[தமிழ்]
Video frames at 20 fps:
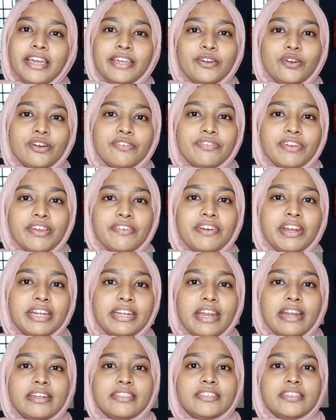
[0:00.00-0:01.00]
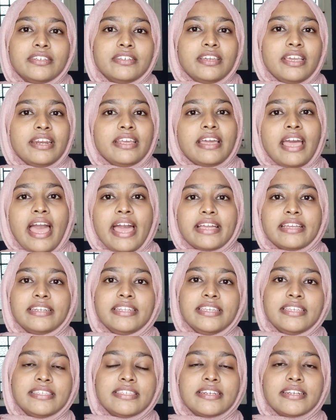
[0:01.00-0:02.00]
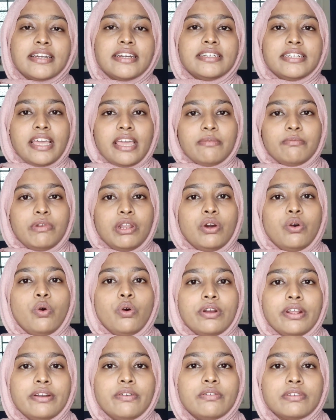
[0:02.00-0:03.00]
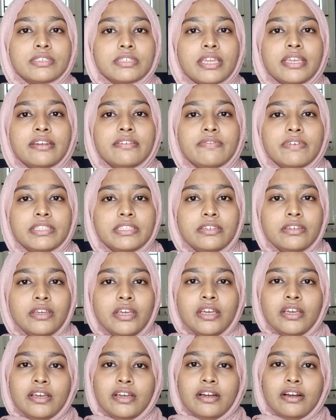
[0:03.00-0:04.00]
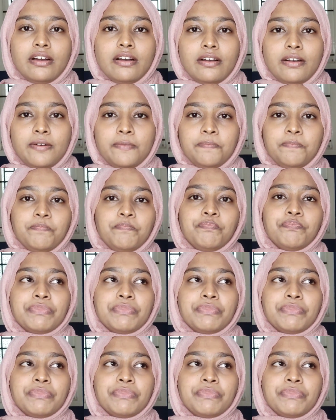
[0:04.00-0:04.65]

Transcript: என்னோடய ஃபேவரேட் ஆகிடுச்சு எனக்கு ஆக்னிங்ஸ் இருக்க டைமில் ஒரு என்னோடய ஸ்கின் வந்து um,